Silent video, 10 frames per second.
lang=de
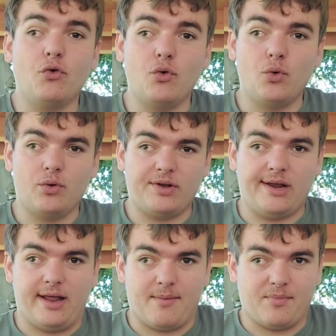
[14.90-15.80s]
wo
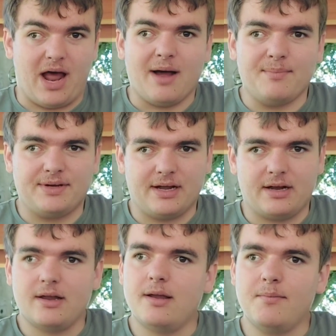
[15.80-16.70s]
dann am
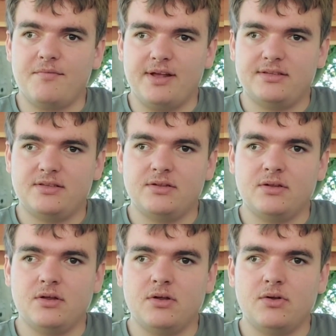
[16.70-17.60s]
Nachmittag im
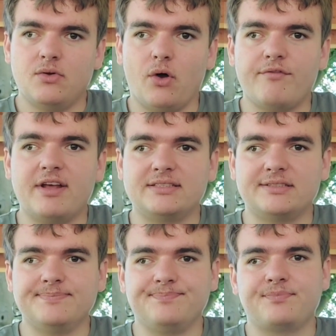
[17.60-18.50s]
Westen,
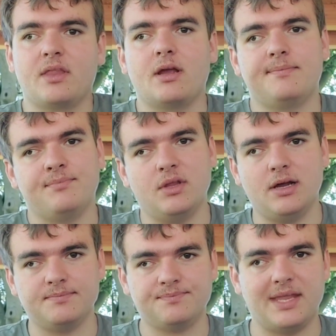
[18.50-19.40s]
Nordwesten,
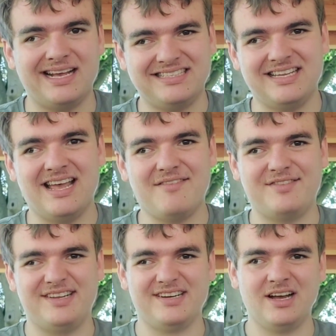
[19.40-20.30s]
ja, erste
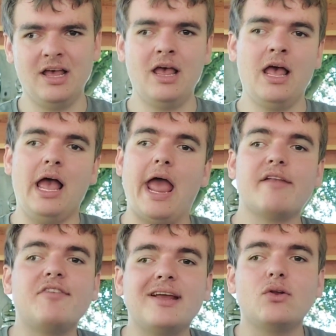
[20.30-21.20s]
heftige
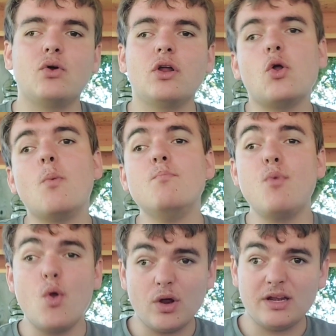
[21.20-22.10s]
Entwicklungen
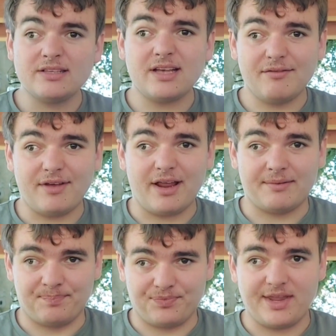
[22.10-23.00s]
möglich sein
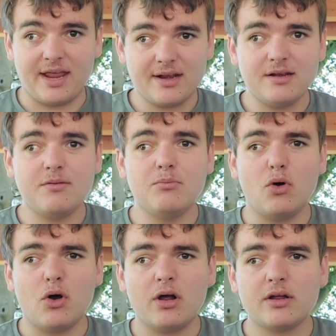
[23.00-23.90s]
werden. Denn
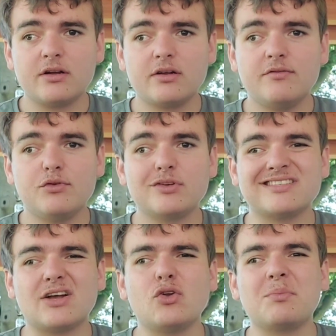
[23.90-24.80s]
morgen wird
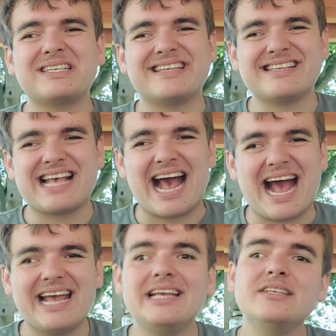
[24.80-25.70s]
es auch nochmal sehr,
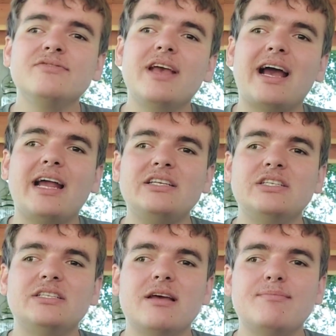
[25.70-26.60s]
sehr heiß. Wir
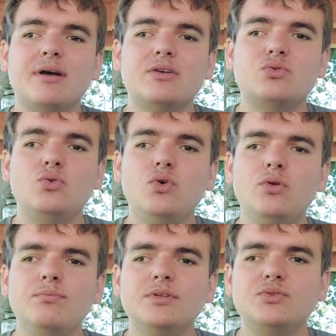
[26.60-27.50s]
erreichen
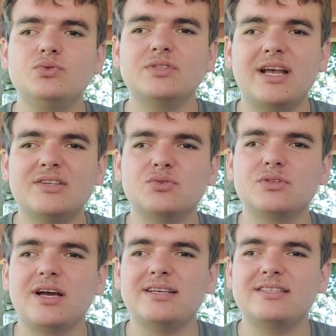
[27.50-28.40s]
Temperaturen bis zu
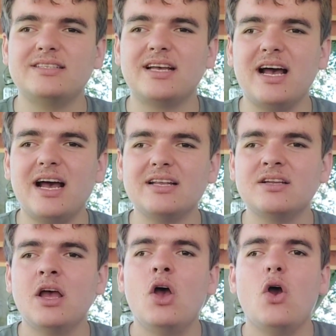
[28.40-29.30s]
36
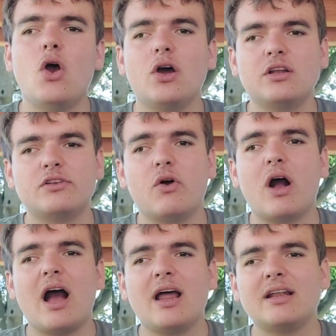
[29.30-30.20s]
Grad, örtlich
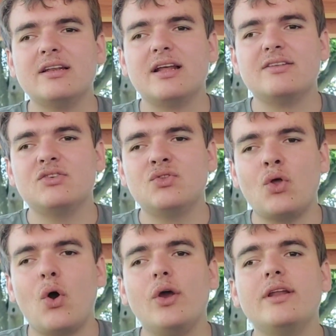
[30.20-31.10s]
auch 38,
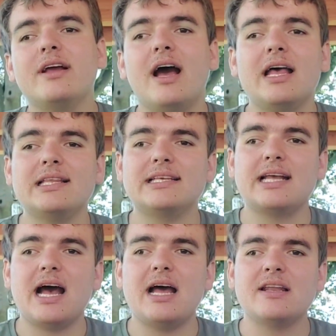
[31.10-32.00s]
39
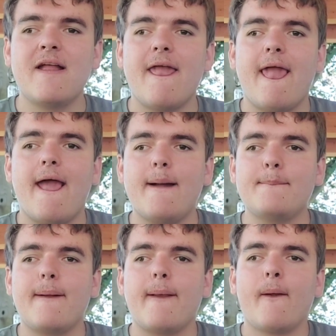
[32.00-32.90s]
Grad
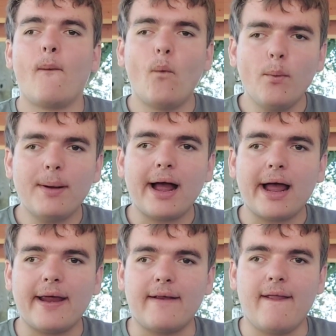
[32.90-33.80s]
am
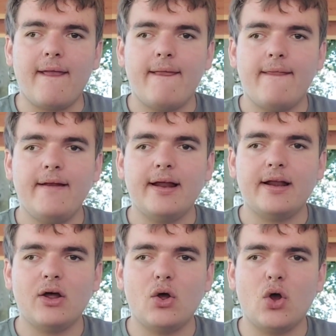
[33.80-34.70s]
Oberrhein, die
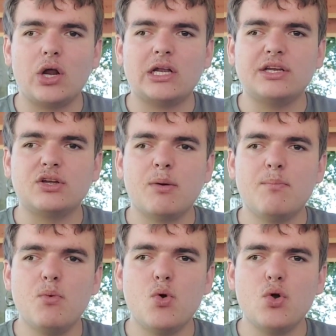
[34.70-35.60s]
dann örtlich
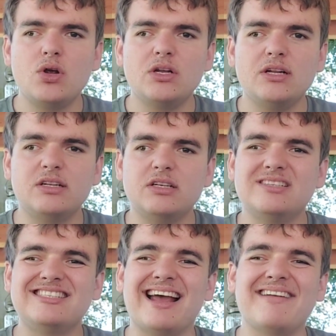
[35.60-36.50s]
möglich
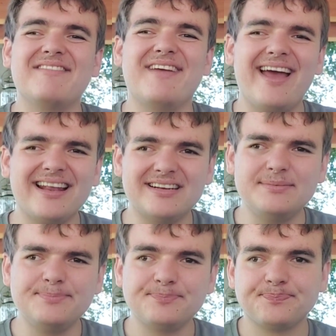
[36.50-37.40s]
sein
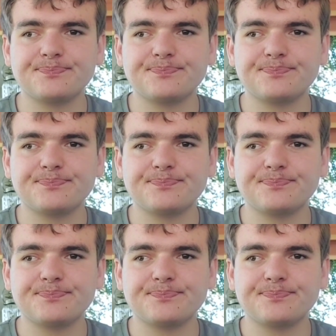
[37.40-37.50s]
werden.